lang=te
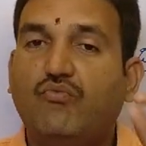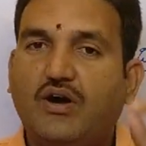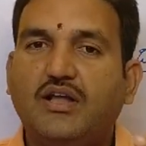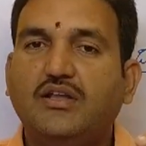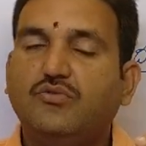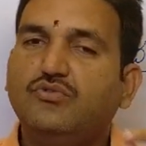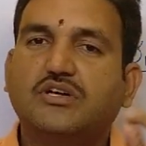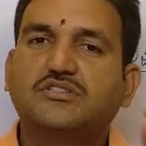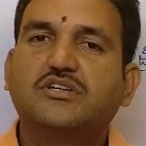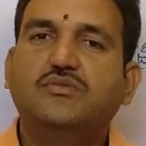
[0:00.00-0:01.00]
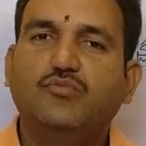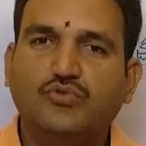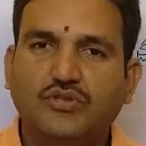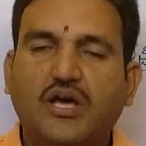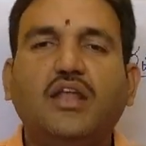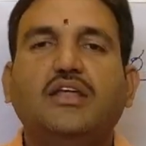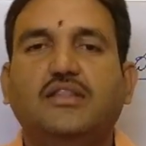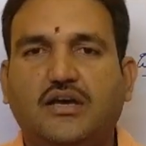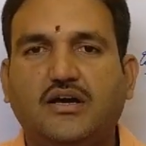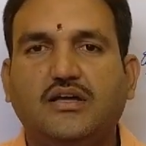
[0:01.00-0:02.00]
వాళ్లకు దక్షిణం ఉందా
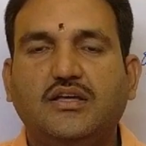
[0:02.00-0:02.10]
లేదా